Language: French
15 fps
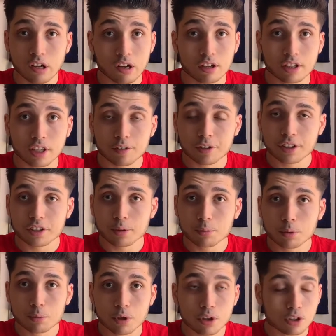il y avait des
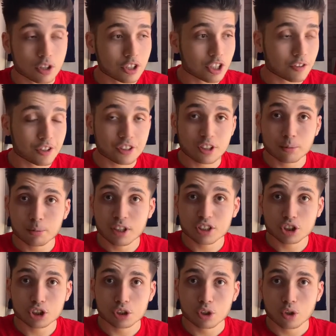moments, il y avait des
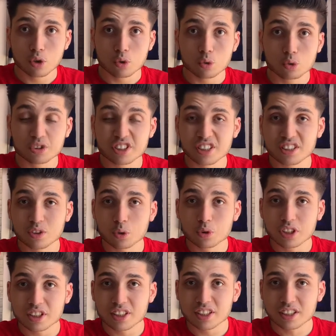matchs où on
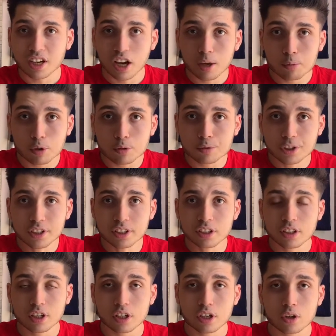était très mauvais,
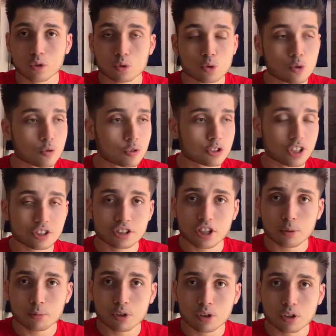où
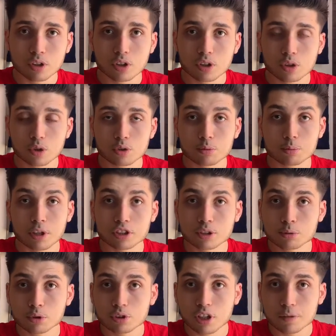sincèrement, quand, par exemple
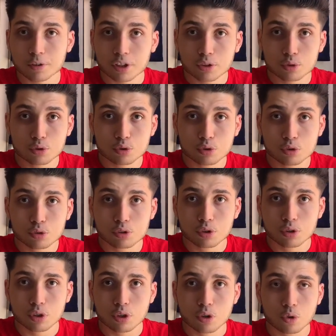contre l'Afrique du Sud,
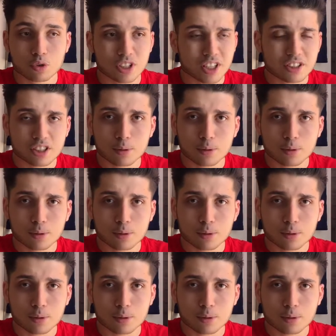on a été